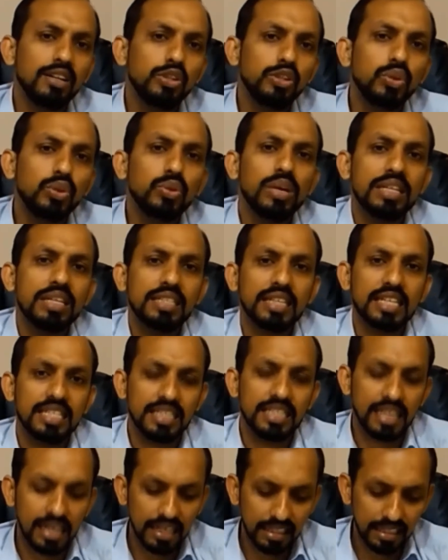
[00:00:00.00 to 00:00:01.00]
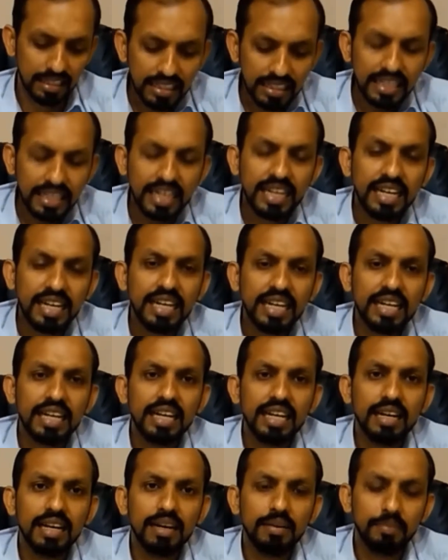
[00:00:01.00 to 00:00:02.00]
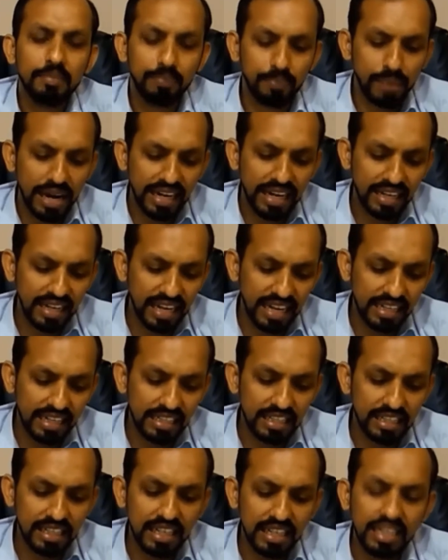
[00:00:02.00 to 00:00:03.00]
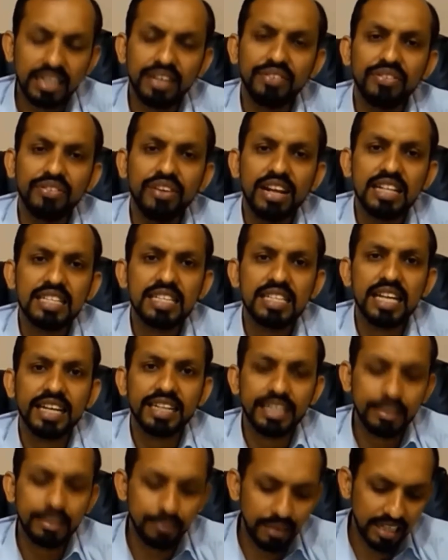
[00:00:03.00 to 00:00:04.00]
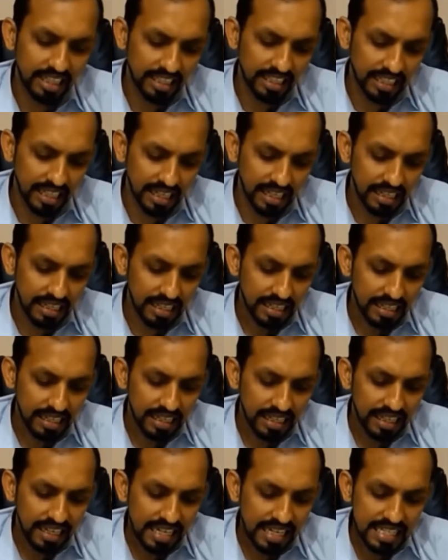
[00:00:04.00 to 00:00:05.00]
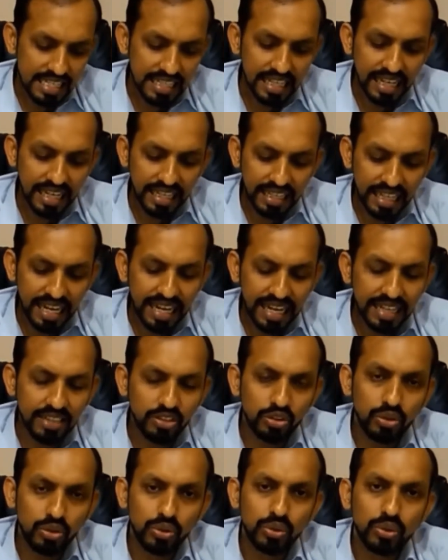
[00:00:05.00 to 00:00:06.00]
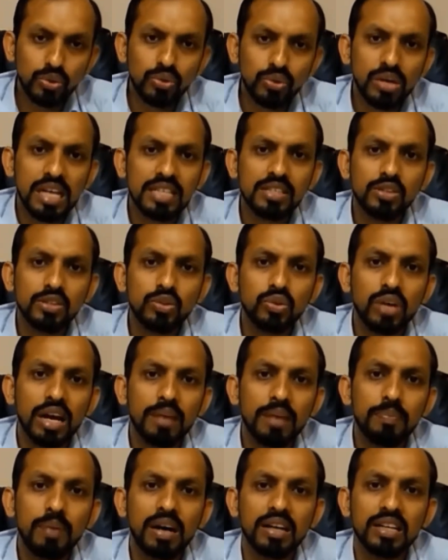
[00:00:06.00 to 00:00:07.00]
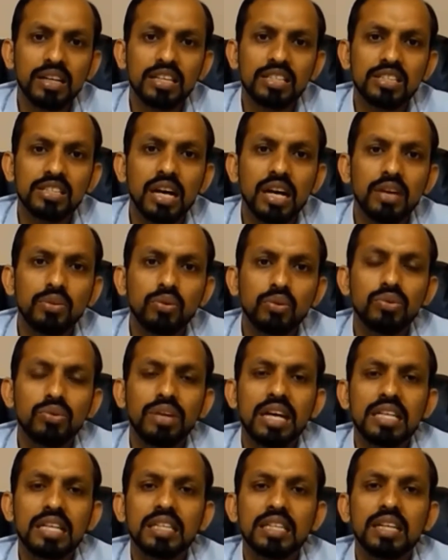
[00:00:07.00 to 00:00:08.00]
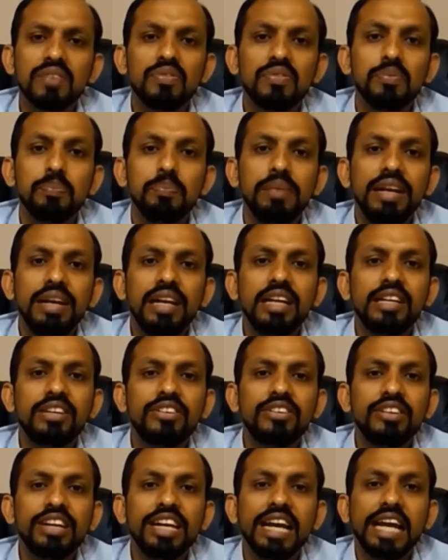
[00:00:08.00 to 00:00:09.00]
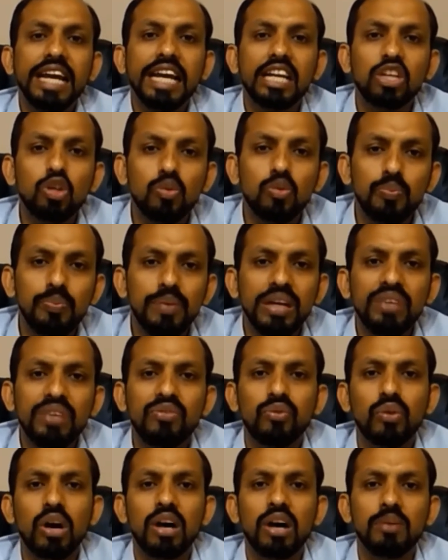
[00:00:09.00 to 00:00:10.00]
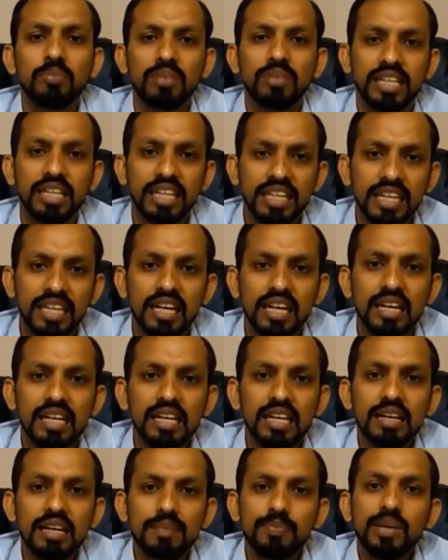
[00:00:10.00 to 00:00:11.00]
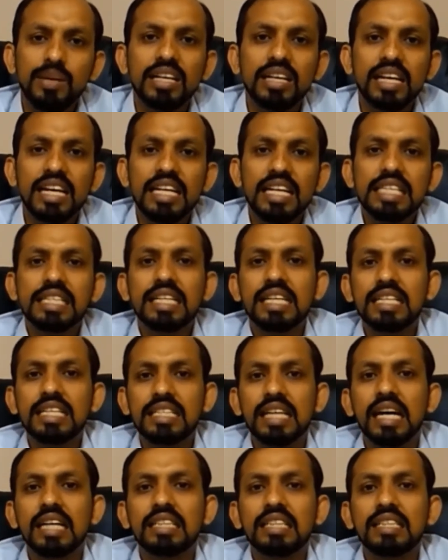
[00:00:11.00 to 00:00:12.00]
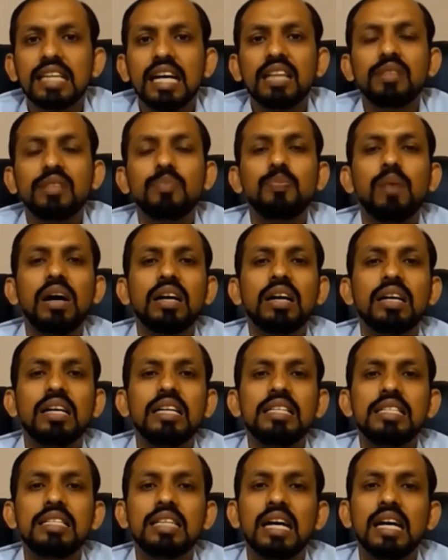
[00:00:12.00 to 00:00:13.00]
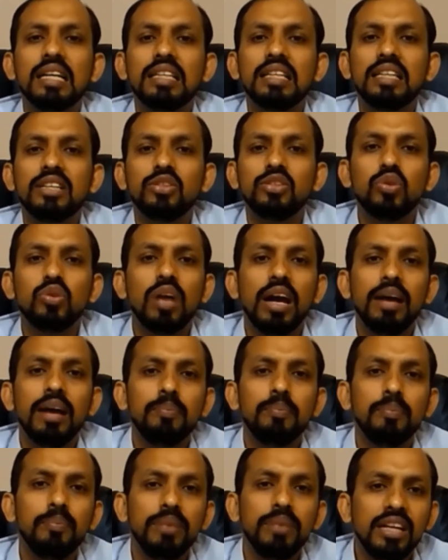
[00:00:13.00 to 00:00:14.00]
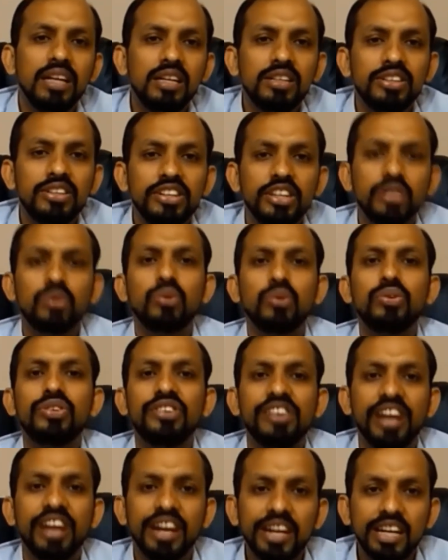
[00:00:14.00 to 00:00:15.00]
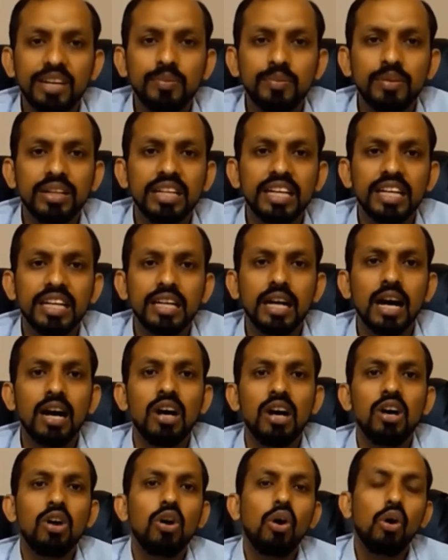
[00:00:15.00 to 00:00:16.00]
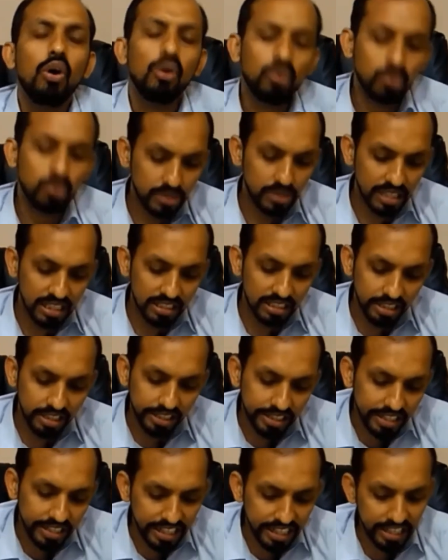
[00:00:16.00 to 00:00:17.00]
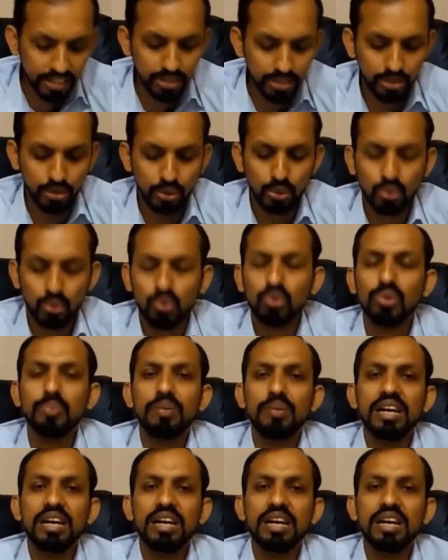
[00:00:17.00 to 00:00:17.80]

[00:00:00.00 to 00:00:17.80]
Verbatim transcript: यूएस के साथ ये बाइलेटरल डिफेंस एग्रीमेंट था इसके तहत यूएस जो है पाकिस्तान को ना सिर्फ मिलिट्री इक्विपमेंट फ्राहम करेगा बल्कि इसके साथ साथ पाकिस्तान की जो है मिलिट्री को ट्रेनिंग भी देगा और उसे जदीद खतूत